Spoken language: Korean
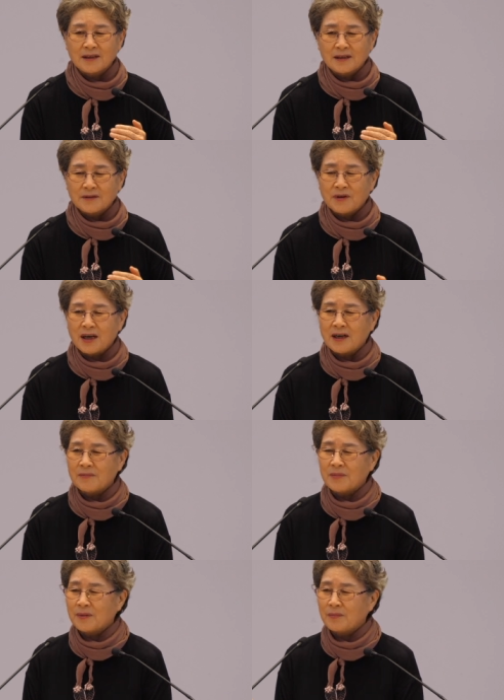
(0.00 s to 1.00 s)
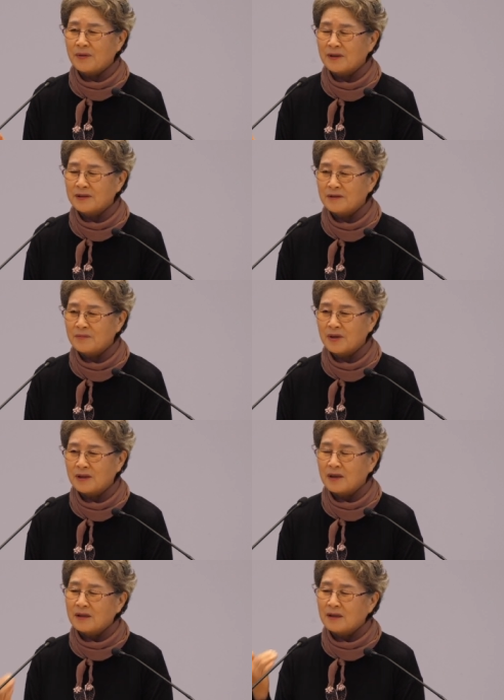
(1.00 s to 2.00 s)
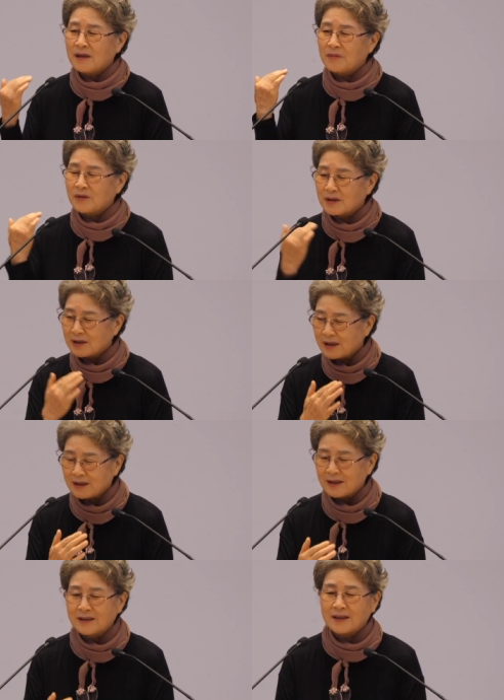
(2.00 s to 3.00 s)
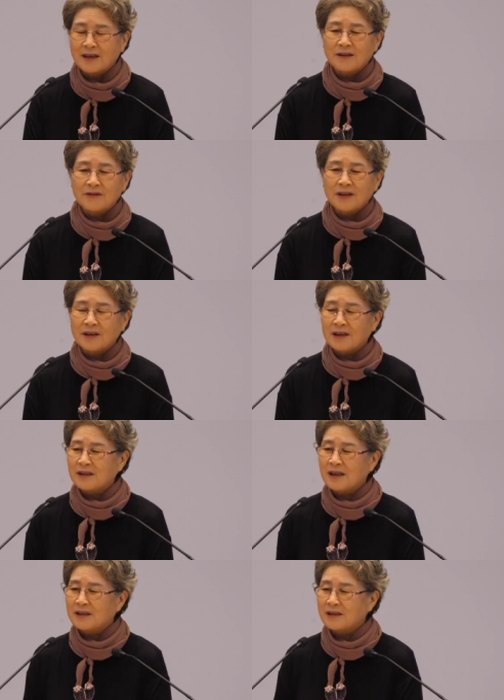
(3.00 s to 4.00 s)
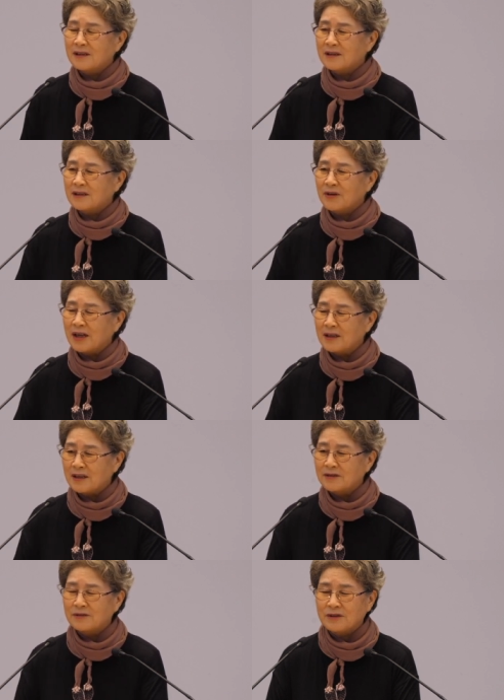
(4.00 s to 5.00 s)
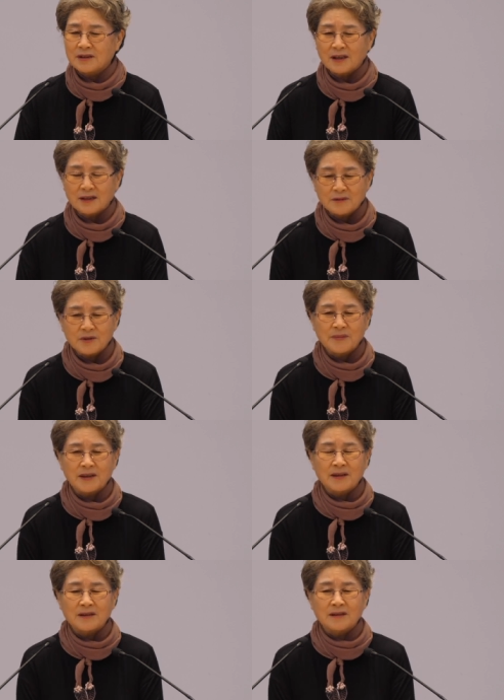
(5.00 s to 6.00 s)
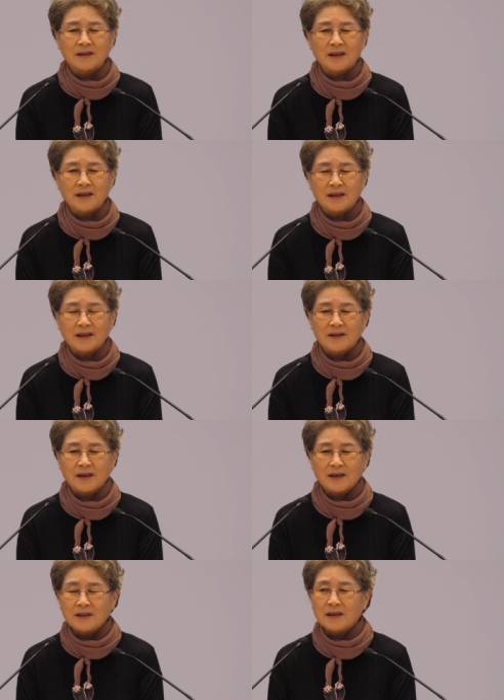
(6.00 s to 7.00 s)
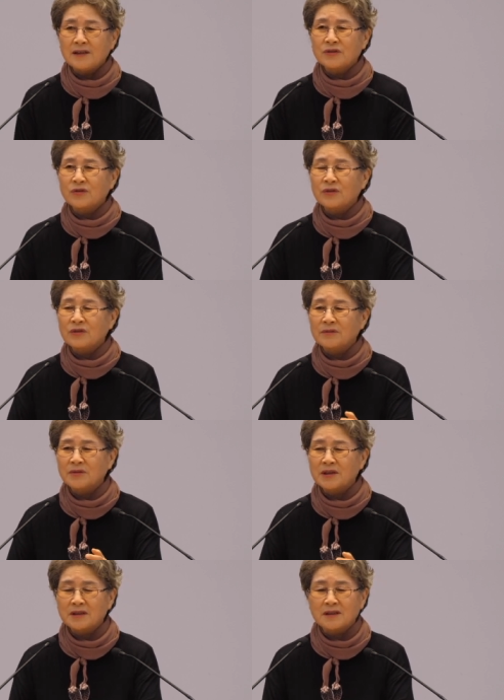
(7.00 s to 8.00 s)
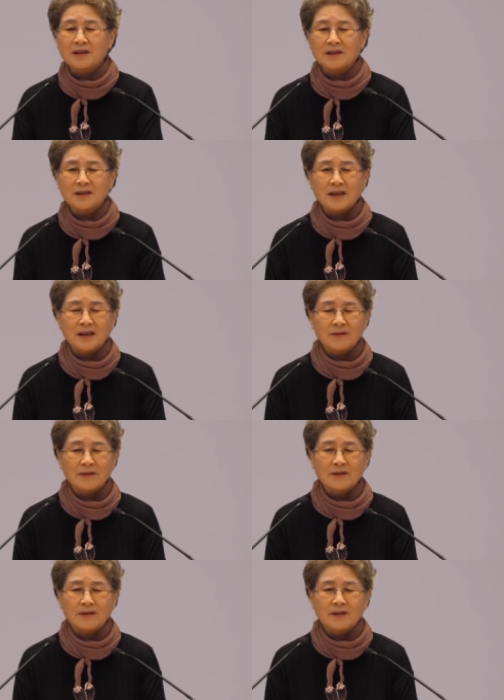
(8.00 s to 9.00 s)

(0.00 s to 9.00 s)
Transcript: 왕 앞에 보여지면 내 목이 날아간다. 왜 내가 당신들을 관리할 수 있는 책임을 받았는데 이 좋은 음식을 거절하고